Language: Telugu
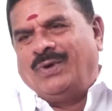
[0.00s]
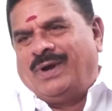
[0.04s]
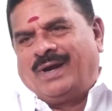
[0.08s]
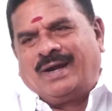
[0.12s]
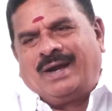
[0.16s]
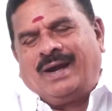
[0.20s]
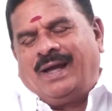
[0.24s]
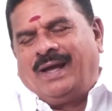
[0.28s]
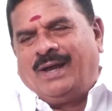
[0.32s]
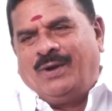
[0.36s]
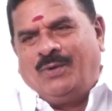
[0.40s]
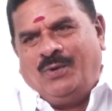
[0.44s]

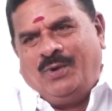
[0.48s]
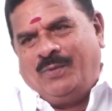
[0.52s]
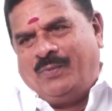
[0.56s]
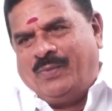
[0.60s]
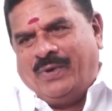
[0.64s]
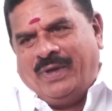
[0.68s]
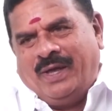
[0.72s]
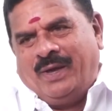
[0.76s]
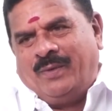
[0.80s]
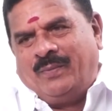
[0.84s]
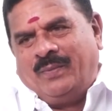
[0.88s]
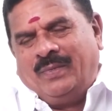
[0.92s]
అట్లాగే
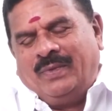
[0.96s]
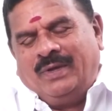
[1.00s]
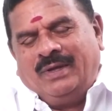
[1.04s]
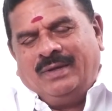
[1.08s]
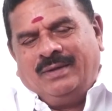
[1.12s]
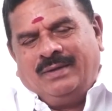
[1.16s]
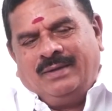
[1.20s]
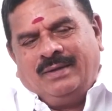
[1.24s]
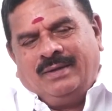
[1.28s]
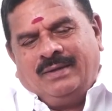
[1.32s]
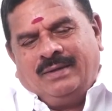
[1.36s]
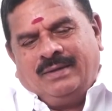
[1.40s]
ఉండిపోయాం
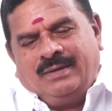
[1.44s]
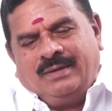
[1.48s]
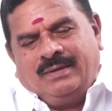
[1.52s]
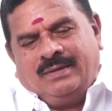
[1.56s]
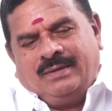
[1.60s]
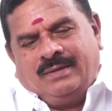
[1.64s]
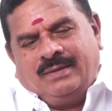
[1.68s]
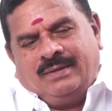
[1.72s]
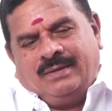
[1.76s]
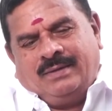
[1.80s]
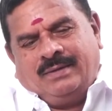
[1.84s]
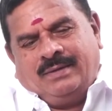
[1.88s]

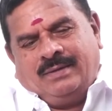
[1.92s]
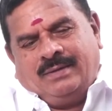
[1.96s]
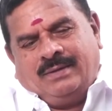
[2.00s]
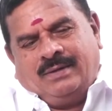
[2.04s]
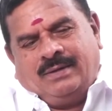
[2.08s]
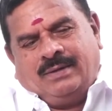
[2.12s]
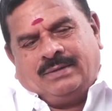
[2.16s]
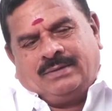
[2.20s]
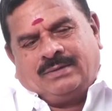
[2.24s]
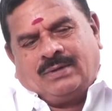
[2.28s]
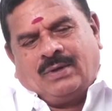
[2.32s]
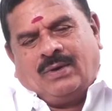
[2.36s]

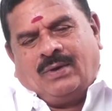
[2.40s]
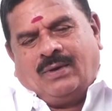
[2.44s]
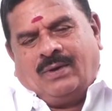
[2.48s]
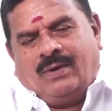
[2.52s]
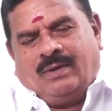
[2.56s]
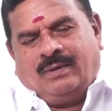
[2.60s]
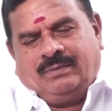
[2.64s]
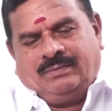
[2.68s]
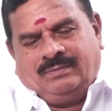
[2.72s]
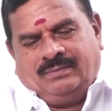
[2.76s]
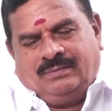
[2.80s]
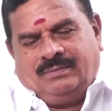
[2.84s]
సో
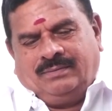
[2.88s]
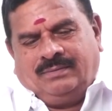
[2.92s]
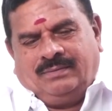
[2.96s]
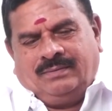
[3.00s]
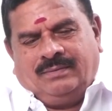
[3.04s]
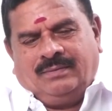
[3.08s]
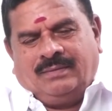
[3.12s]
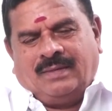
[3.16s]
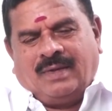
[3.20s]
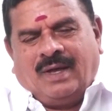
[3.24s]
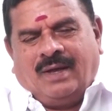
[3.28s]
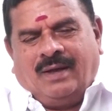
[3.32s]

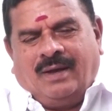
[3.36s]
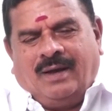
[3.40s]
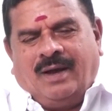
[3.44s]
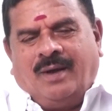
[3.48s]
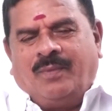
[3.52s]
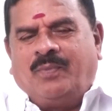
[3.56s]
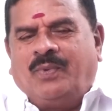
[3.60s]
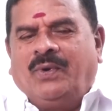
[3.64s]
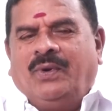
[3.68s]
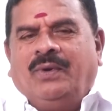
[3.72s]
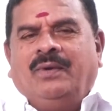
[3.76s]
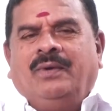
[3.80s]

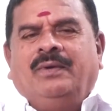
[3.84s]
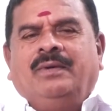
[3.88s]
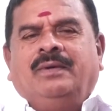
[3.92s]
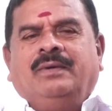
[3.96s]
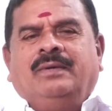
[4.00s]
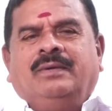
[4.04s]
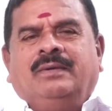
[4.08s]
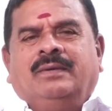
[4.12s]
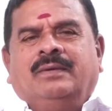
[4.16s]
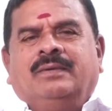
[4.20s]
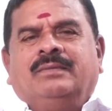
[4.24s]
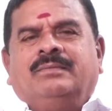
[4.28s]
అప్పుడు
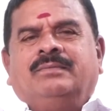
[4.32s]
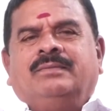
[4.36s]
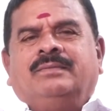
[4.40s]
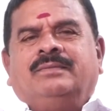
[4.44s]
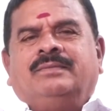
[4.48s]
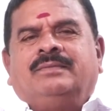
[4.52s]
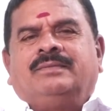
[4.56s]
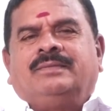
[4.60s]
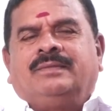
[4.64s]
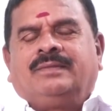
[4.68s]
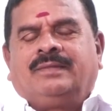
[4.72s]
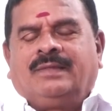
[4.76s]

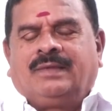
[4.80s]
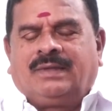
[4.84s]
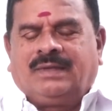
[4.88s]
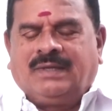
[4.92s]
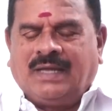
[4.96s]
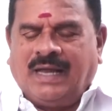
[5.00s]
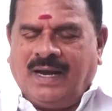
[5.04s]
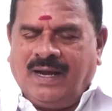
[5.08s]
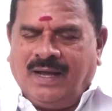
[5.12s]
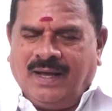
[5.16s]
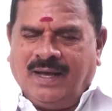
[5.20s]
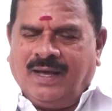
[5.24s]

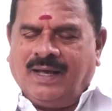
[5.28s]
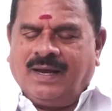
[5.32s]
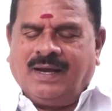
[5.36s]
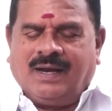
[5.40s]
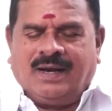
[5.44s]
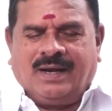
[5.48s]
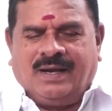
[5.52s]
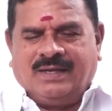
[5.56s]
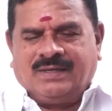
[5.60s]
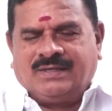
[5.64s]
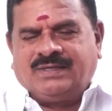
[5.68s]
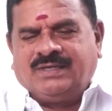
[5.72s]
తెలంగాణ
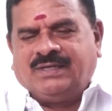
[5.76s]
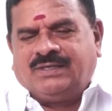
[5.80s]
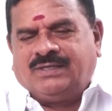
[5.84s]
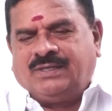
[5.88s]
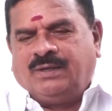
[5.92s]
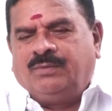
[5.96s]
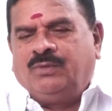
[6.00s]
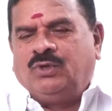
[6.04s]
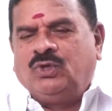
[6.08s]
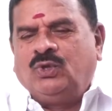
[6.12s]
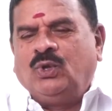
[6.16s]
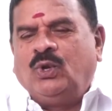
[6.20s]
రాష్ట్ర
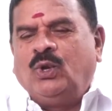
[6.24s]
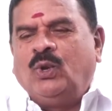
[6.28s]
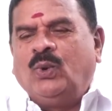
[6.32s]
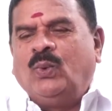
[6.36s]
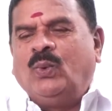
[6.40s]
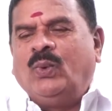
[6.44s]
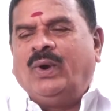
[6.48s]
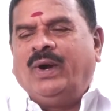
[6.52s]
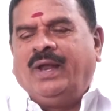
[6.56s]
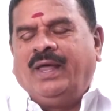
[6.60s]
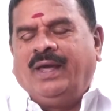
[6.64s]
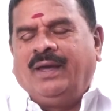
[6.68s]
సమితిలో
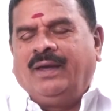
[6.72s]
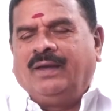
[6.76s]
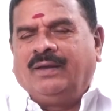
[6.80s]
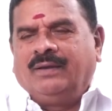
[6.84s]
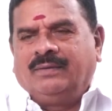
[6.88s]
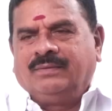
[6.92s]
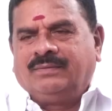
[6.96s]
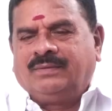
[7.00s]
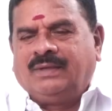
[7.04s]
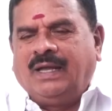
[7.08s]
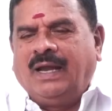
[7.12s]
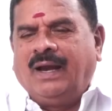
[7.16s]
ఉండి
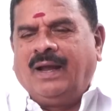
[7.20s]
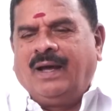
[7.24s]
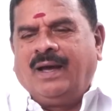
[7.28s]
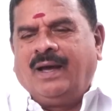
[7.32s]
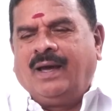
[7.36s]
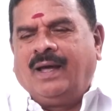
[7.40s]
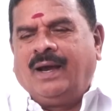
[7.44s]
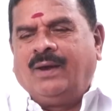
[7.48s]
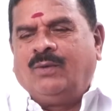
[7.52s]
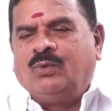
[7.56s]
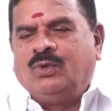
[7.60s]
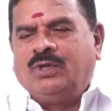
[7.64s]

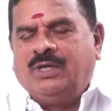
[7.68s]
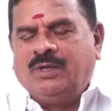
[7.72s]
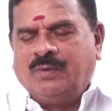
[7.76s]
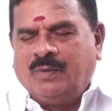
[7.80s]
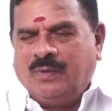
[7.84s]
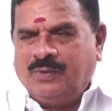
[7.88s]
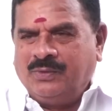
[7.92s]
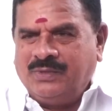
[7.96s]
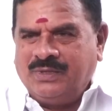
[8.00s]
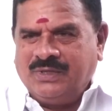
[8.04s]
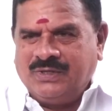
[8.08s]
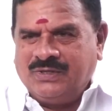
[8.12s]
తెలంగాణ
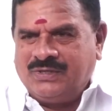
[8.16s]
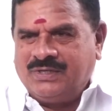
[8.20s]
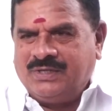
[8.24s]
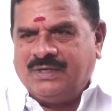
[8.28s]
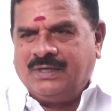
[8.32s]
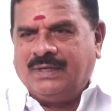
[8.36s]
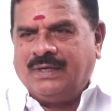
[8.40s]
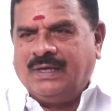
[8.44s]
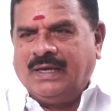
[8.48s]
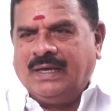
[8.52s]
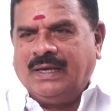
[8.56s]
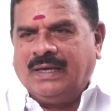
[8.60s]
ఉద్యమం
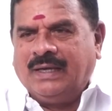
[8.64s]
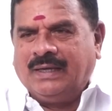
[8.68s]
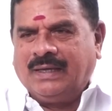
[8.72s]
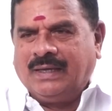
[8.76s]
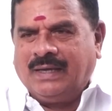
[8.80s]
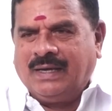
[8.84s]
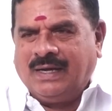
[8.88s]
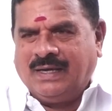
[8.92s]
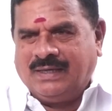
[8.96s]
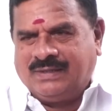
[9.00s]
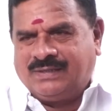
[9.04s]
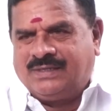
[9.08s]
చేసి
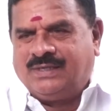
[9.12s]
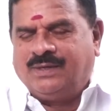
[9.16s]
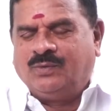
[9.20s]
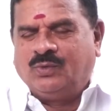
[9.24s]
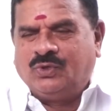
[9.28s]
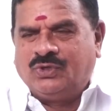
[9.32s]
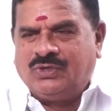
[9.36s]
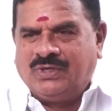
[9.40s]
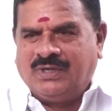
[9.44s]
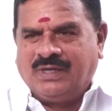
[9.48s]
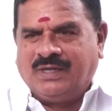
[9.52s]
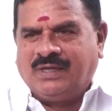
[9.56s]
రాష్ట్రం
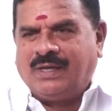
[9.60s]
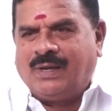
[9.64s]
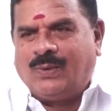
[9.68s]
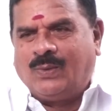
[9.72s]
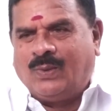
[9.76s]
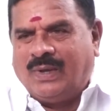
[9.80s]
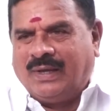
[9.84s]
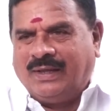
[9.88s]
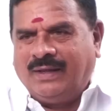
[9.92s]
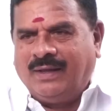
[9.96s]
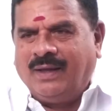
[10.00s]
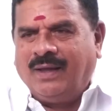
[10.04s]
వచ్చిన
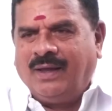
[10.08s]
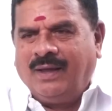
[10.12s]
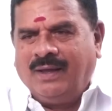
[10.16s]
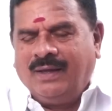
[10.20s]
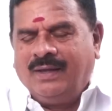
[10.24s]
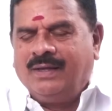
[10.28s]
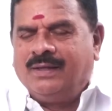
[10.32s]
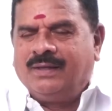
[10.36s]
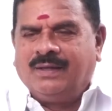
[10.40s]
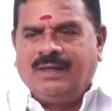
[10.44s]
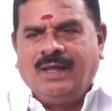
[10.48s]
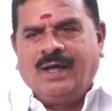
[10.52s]
తర్వాత
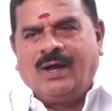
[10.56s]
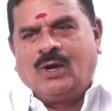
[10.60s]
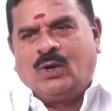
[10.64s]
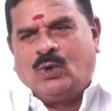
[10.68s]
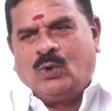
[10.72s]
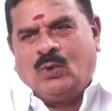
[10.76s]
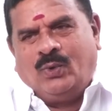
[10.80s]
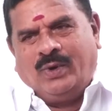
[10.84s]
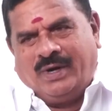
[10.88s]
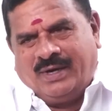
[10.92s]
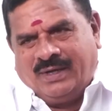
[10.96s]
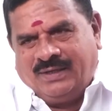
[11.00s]

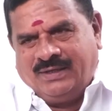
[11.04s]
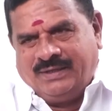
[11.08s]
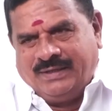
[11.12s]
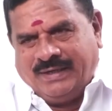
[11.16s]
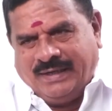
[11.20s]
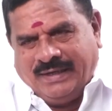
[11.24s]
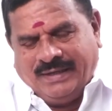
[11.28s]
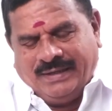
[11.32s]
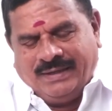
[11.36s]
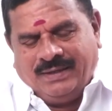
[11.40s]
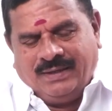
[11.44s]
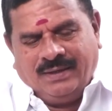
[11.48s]
దాంట్లో ఉండటం
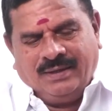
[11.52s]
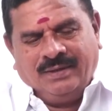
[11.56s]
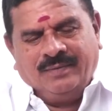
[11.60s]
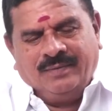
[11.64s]
జరిగింది